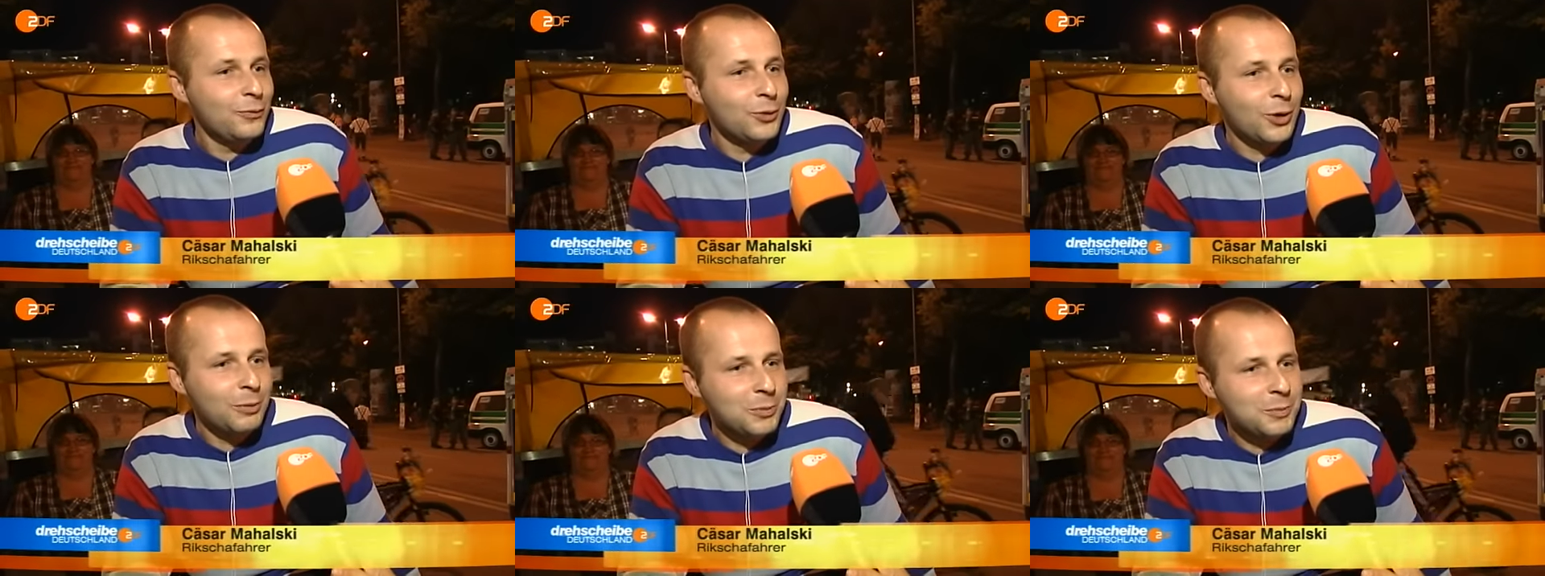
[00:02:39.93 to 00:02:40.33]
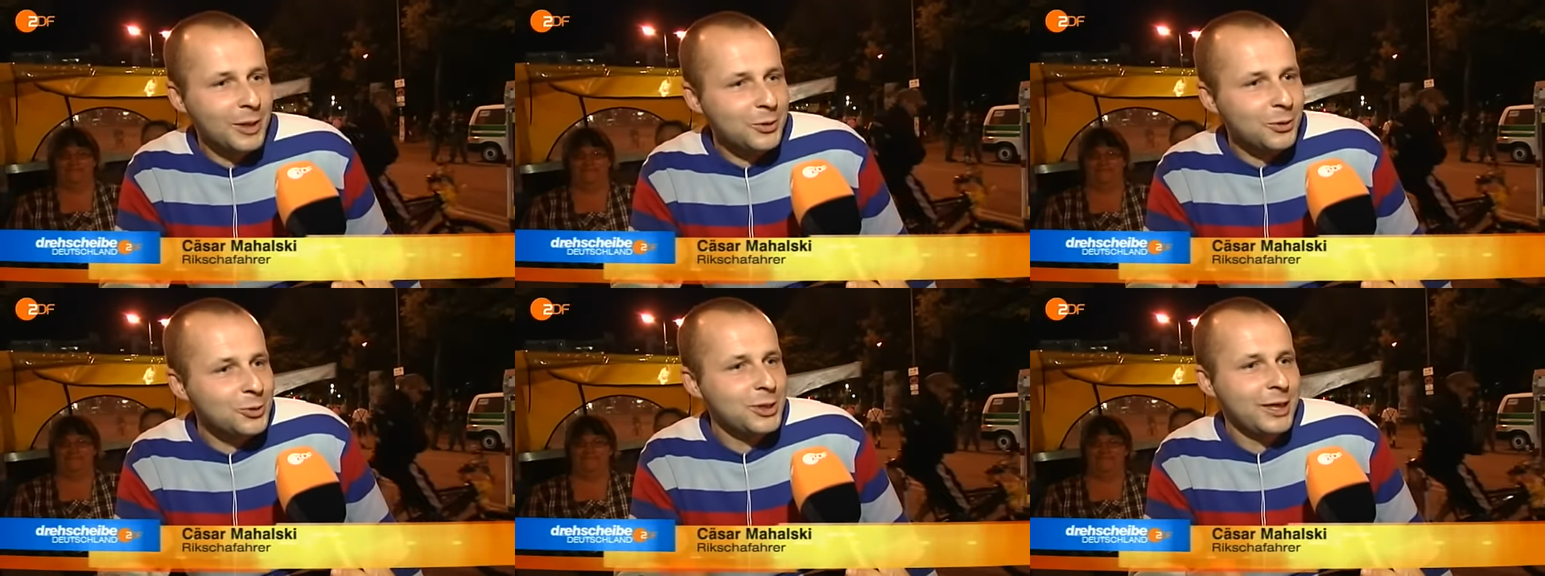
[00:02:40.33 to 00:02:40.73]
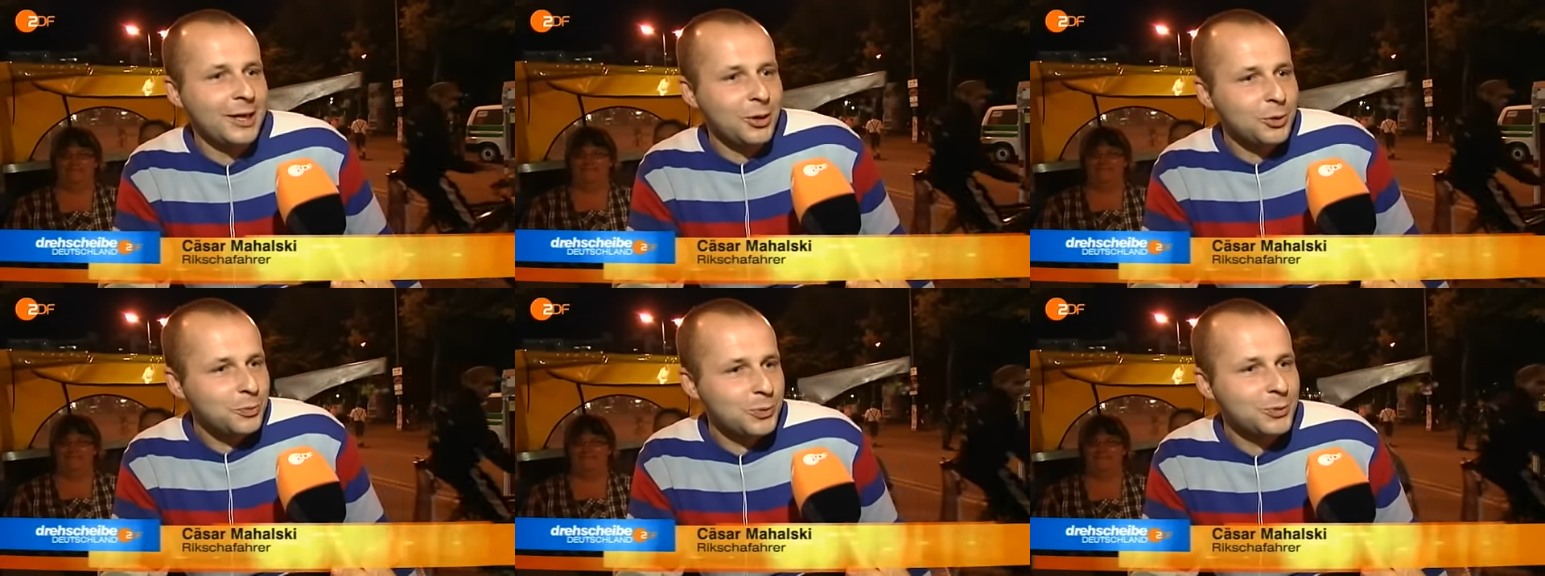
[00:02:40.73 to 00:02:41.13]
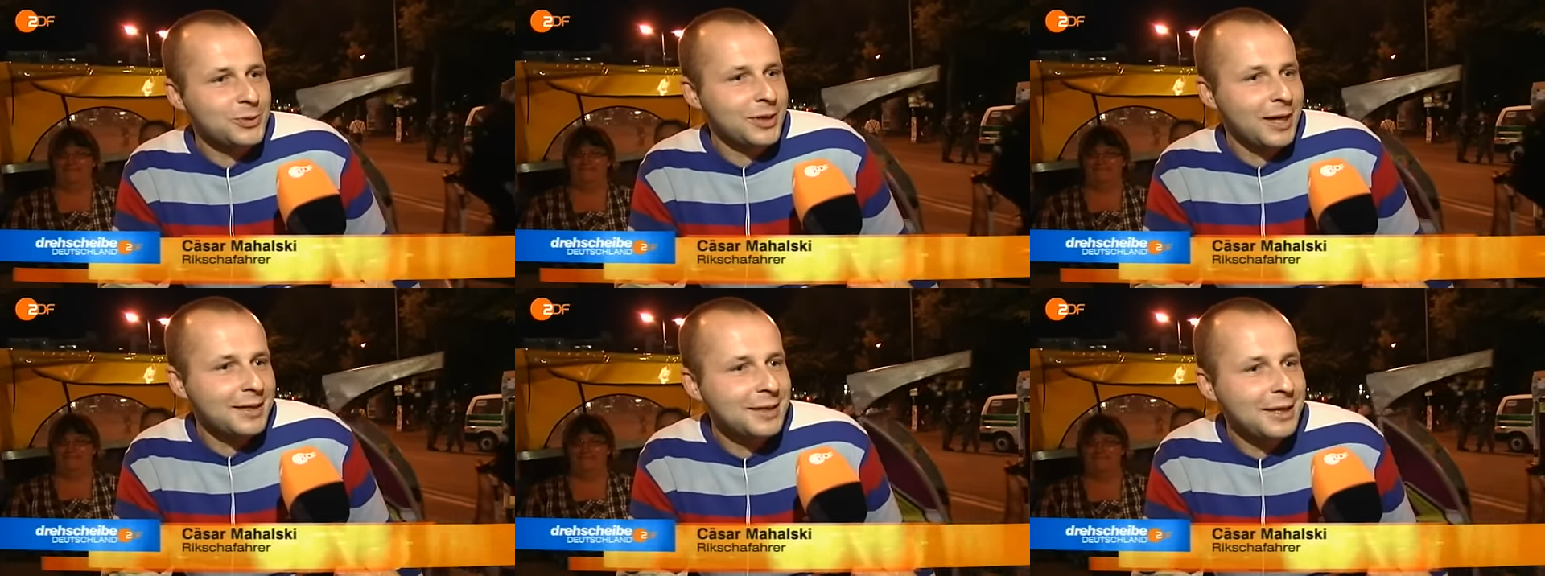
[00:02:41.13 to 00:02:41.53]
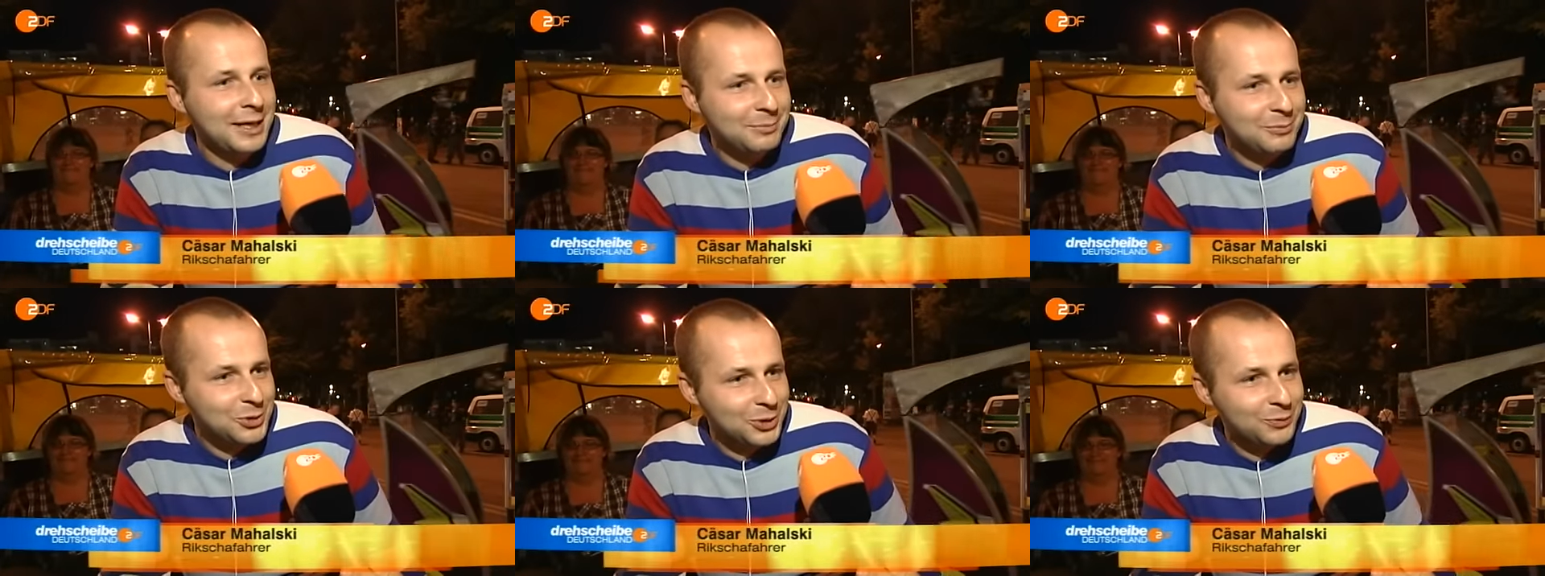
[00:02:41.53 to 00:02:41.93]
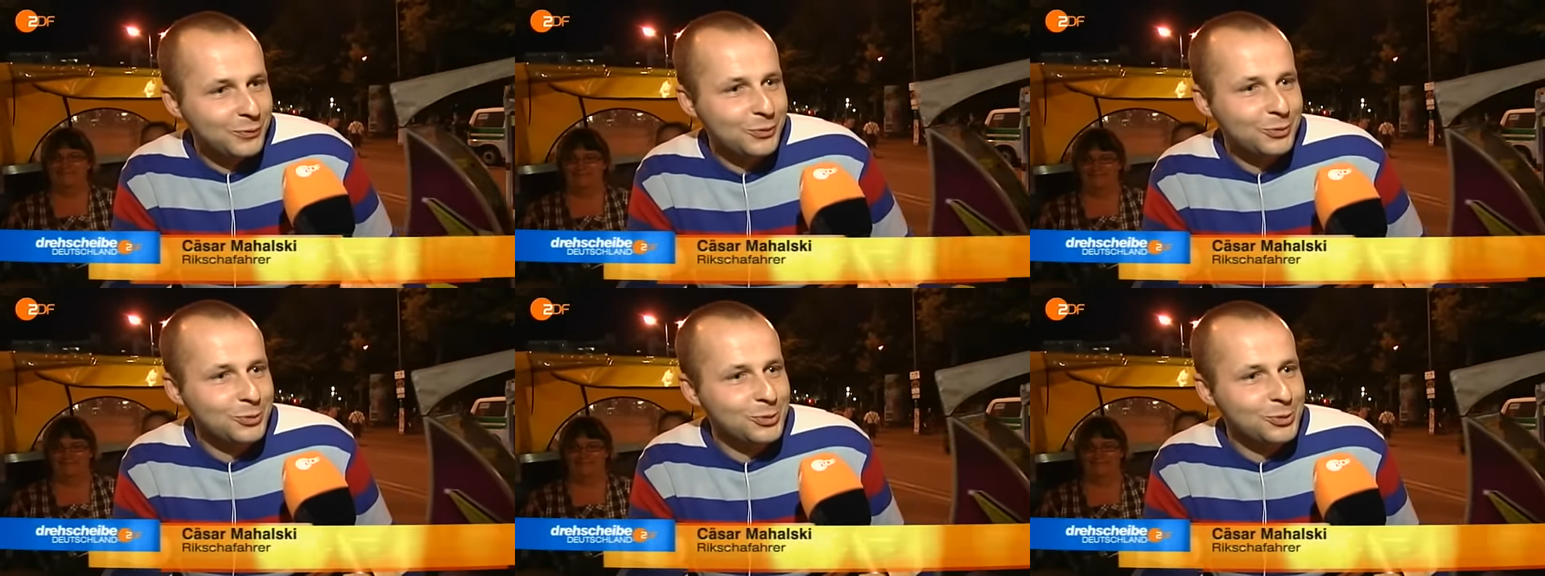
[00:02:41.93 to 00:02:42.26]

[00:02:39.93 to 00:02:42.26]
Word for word: Dorf, wir kommen überall durch, keiner hupt uns an, keiner beschimpft